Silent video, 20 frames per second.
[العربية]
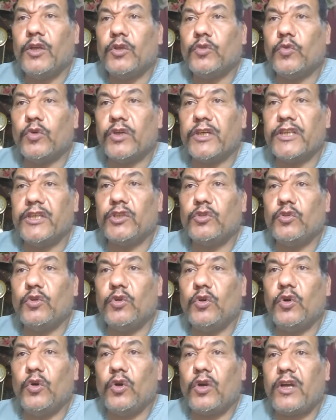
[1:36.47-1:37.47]
يريد
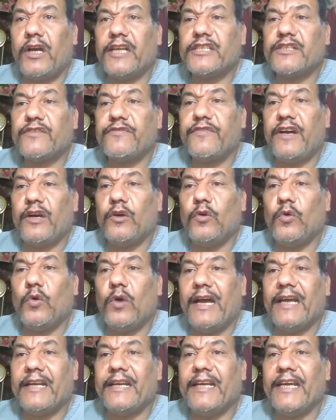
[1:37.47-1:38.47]
قذفه
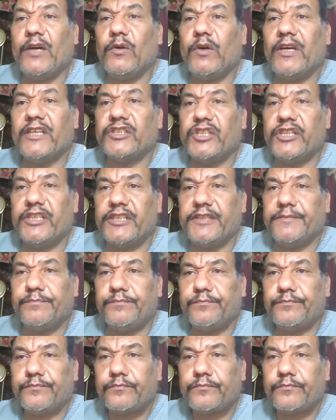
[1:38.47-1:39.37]
على وجهي